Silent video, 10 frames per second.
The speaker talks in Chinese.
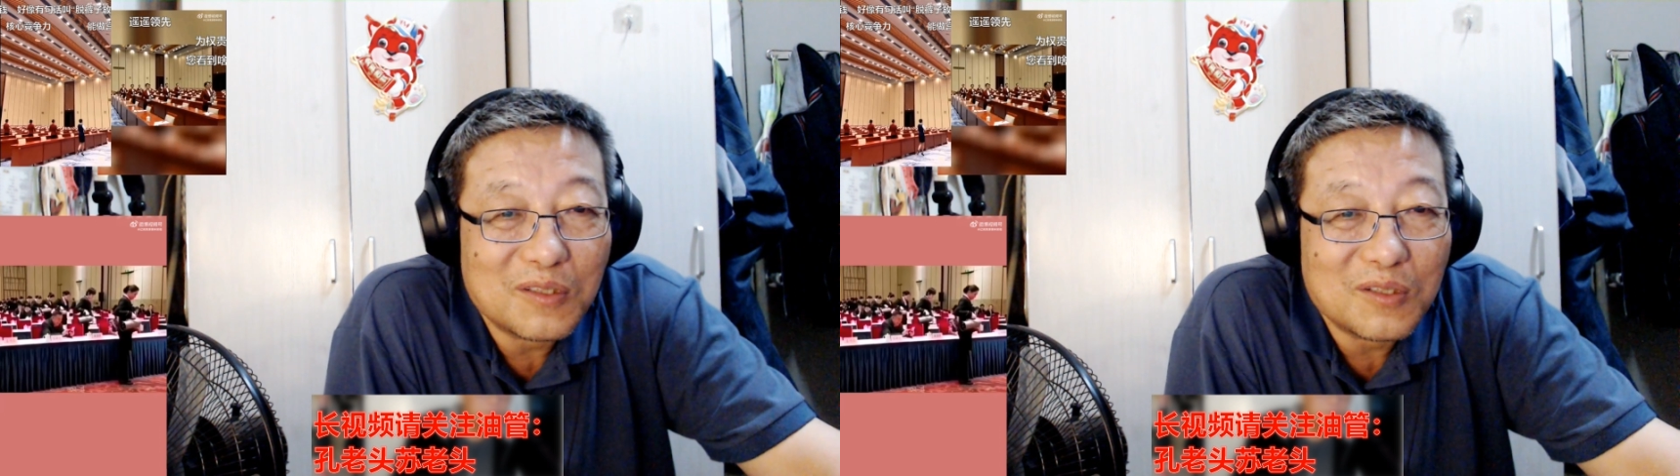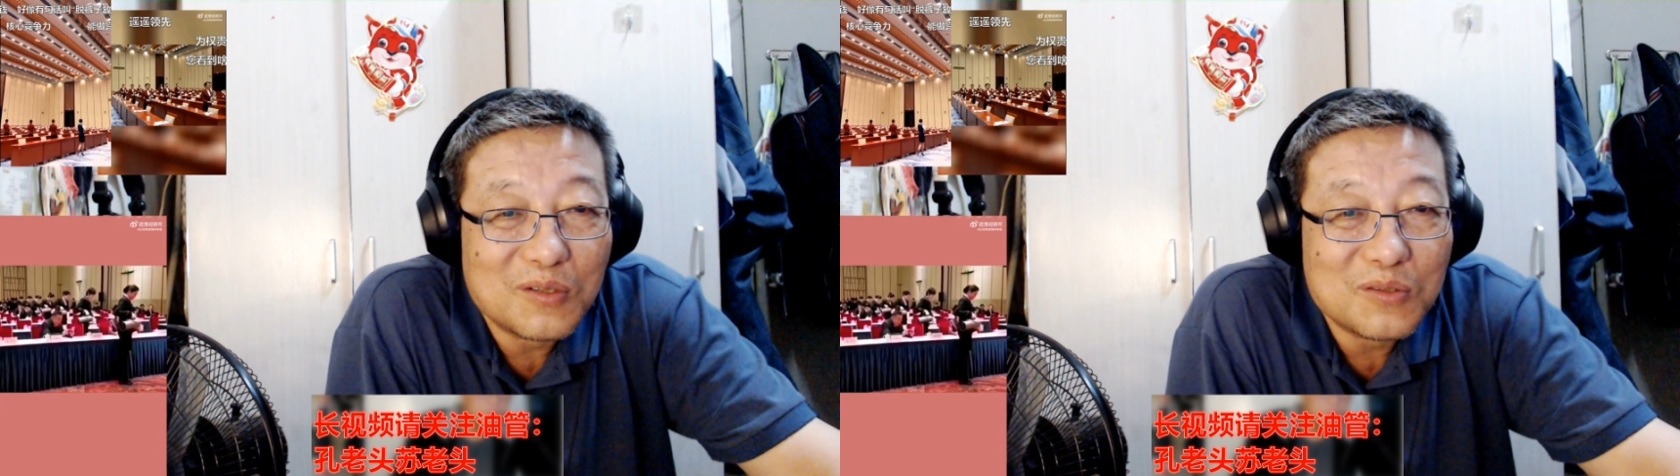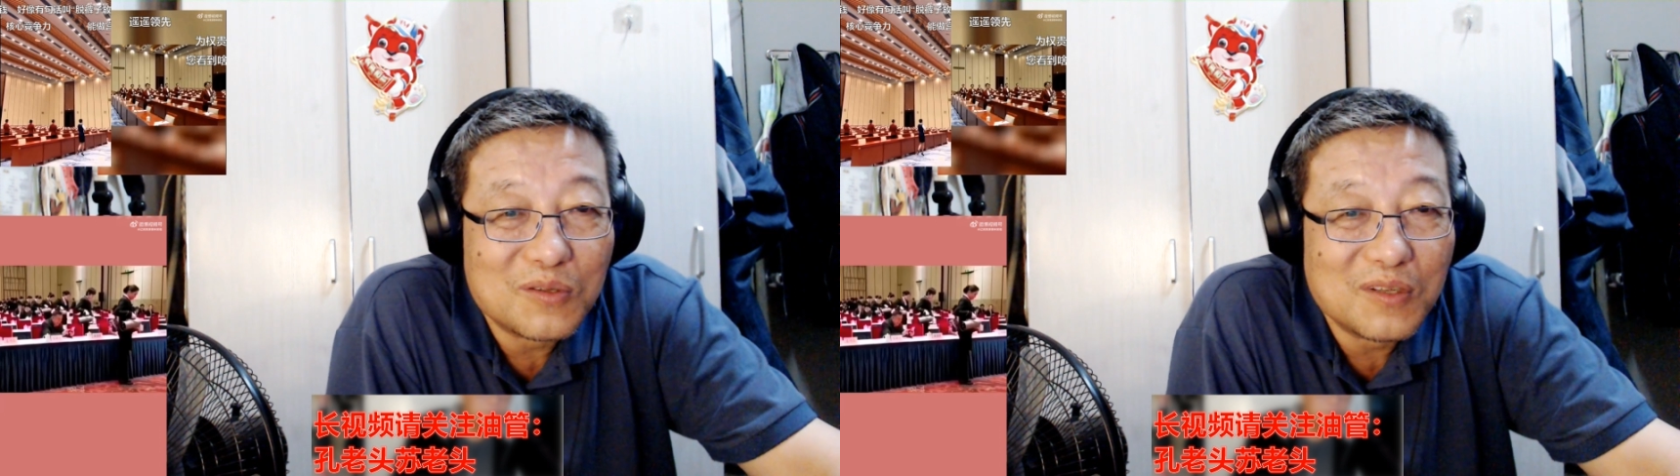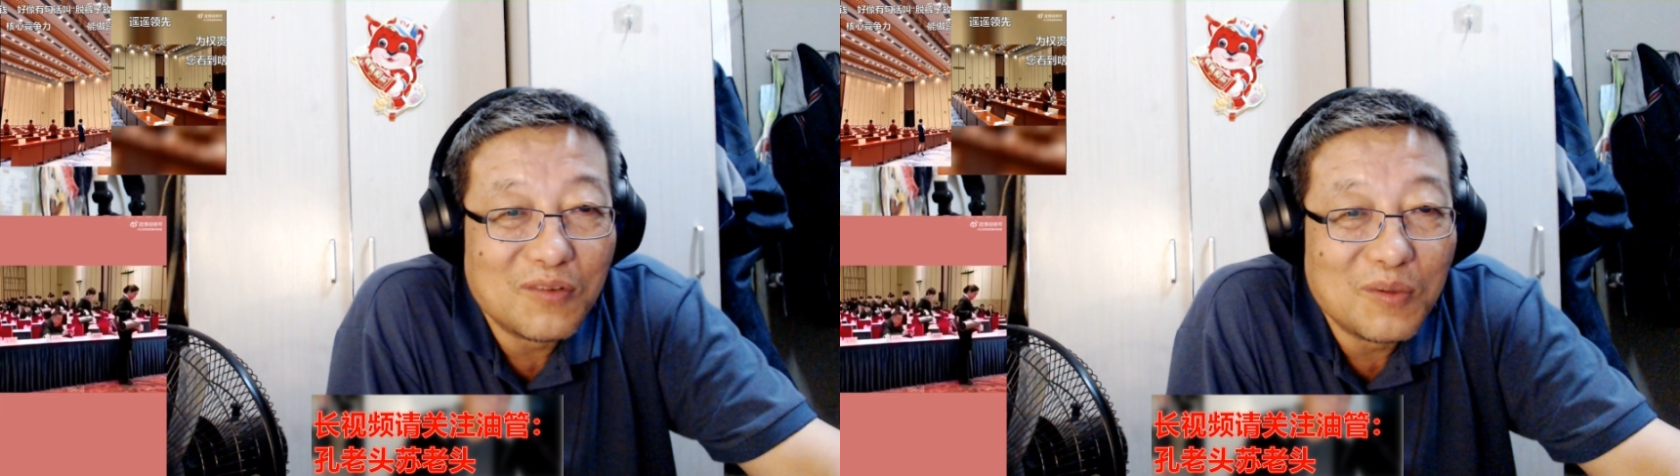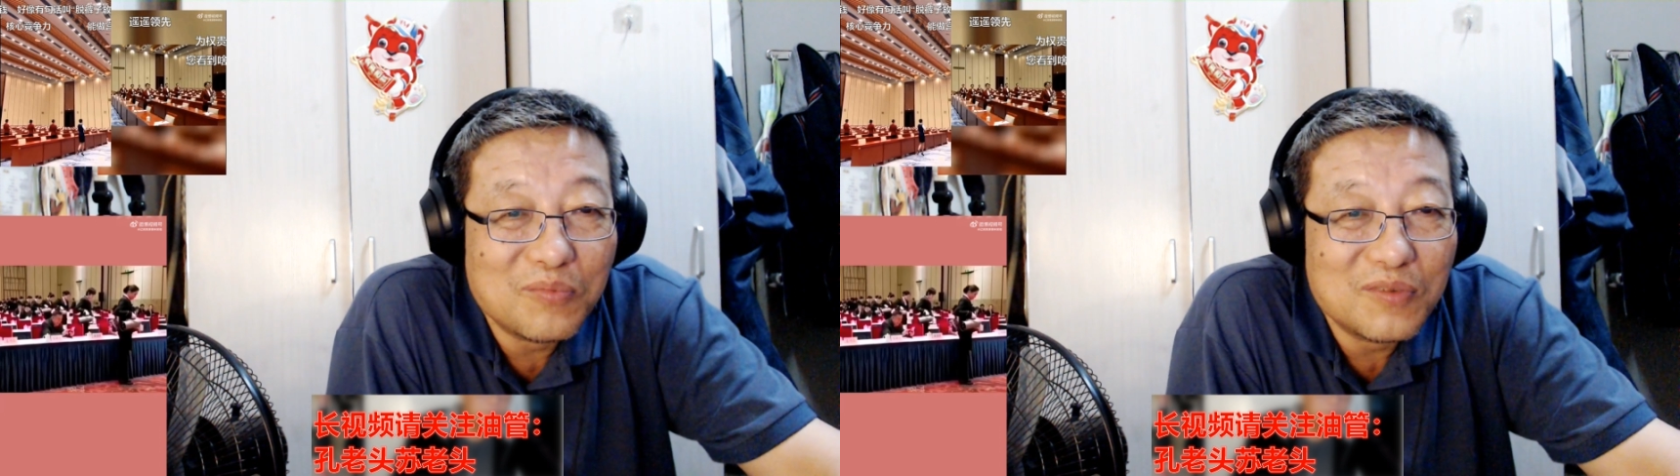泉水？因为
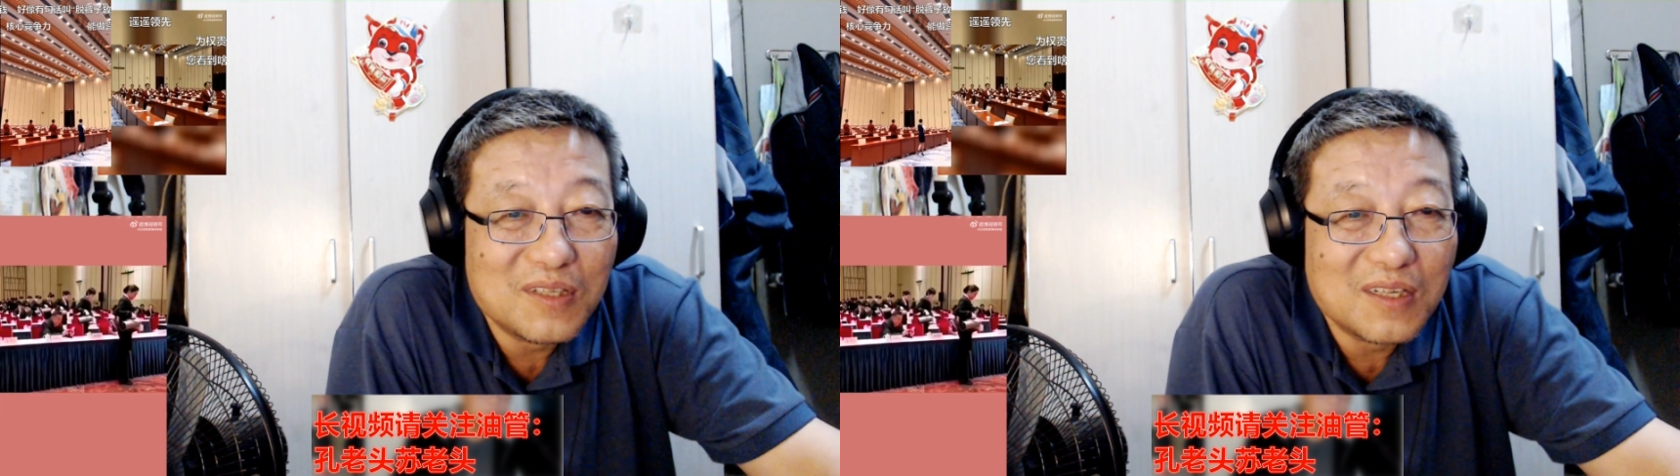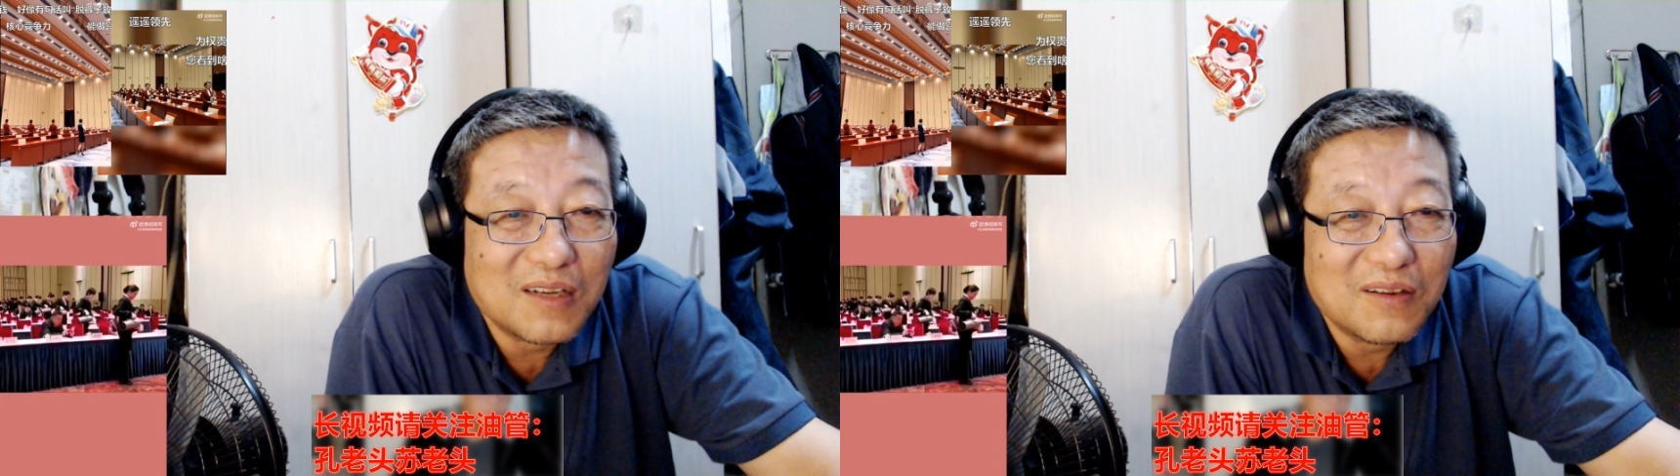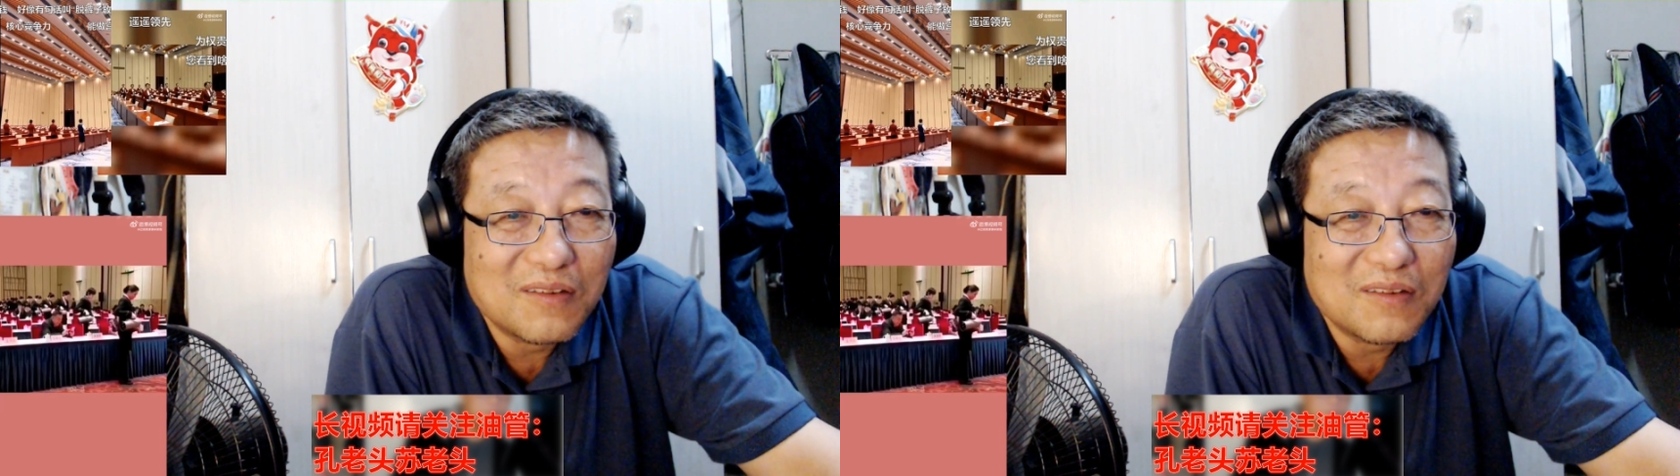不热。